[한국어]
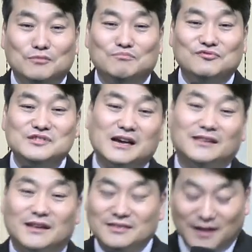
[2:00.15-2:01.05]
문제가
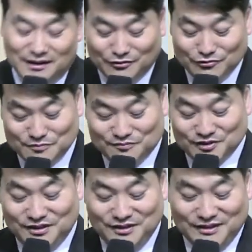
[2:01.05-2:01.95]
된다라고
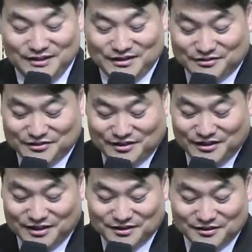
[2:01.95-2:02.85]
이분이 그렇게
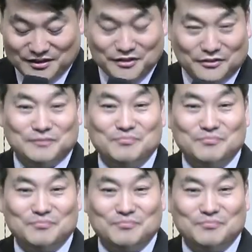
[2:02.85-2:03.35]
얘기를 해요.